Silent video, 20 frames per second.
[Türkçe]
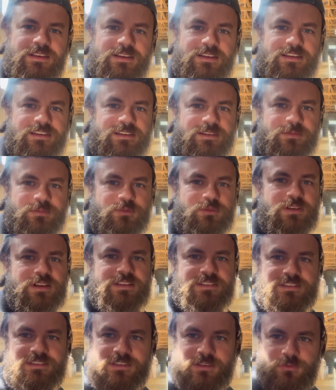E, bu da
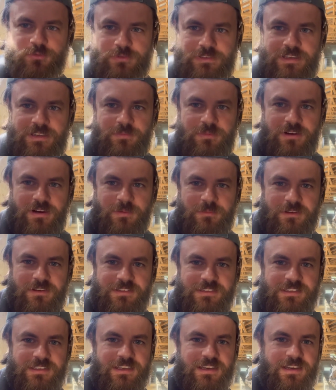aslında güzel bir
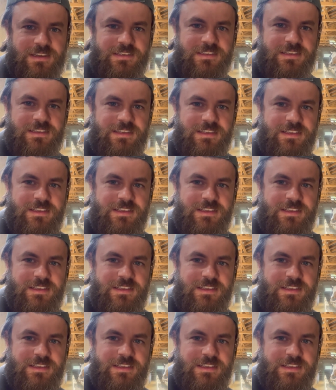haberdi yani.